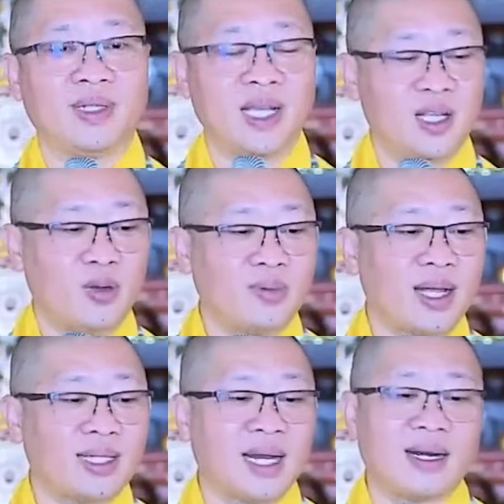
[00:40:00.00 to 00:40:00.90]
Khi chúng
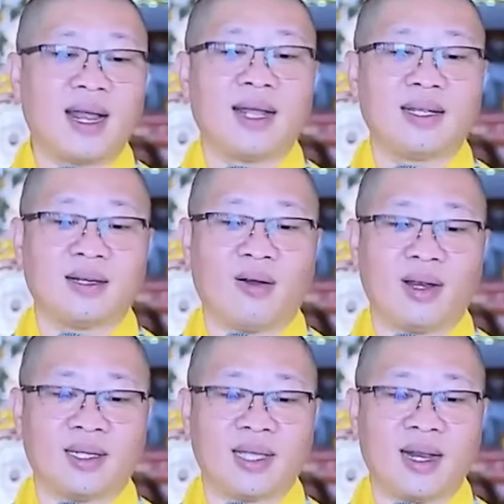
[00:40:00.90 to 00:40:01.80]
ta sanh ra thì gọi
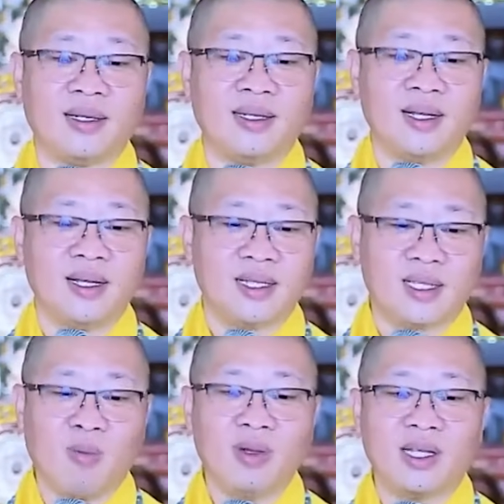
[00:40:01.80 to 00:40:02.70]
là sanh,
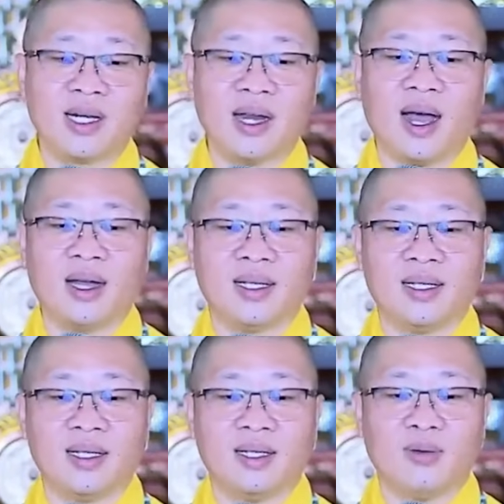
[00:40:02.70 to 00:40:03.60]
sống ở trên đời
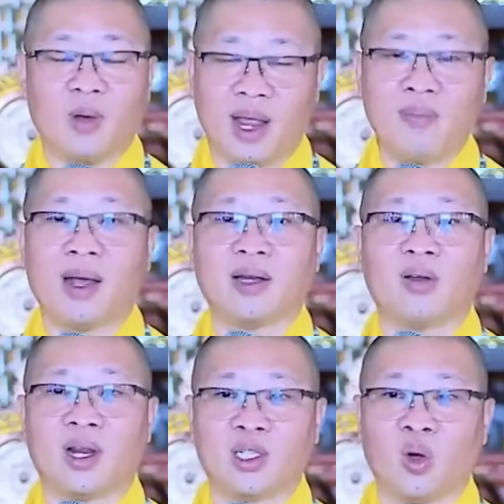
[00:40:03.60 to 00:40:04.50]
khỏe mạnh
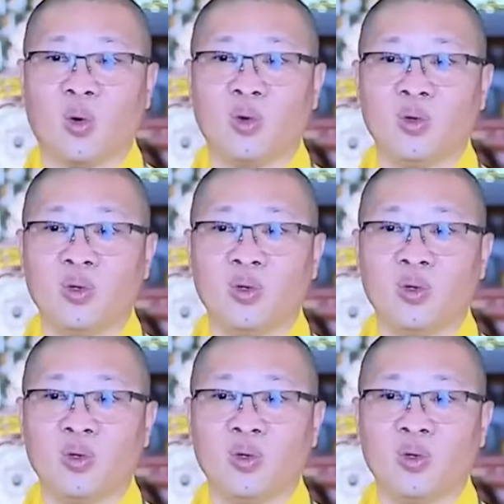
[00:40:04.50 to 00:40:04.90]
gọi là trụ.